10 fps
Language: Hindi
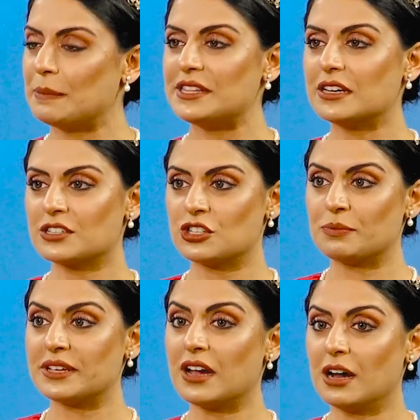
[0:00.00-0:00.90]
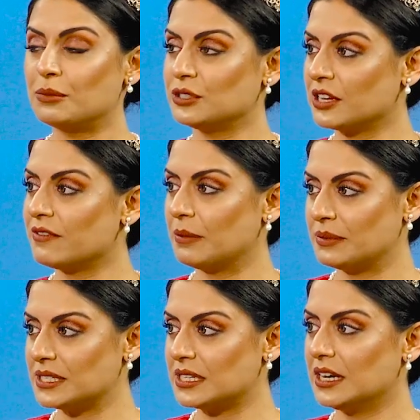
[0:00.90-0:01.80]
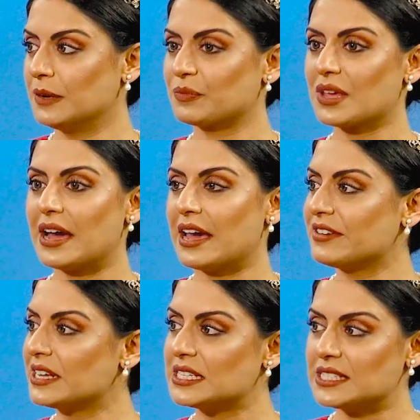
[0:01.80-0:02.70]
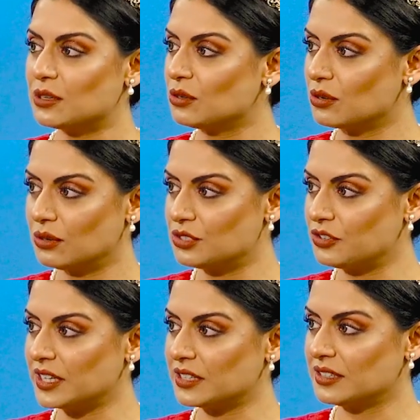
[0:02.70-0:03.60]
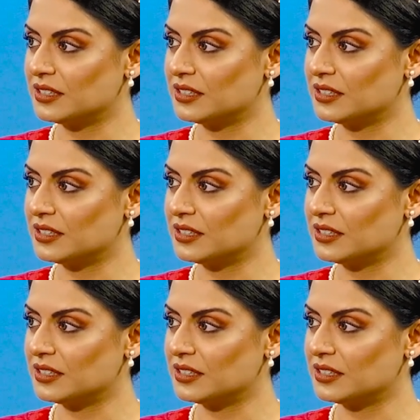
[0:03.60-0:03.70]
अभी तक जब मैं यहाँ पहुंच गई वापस आई हैवन हैड अ सिंगल कोल्ड ड्रिंक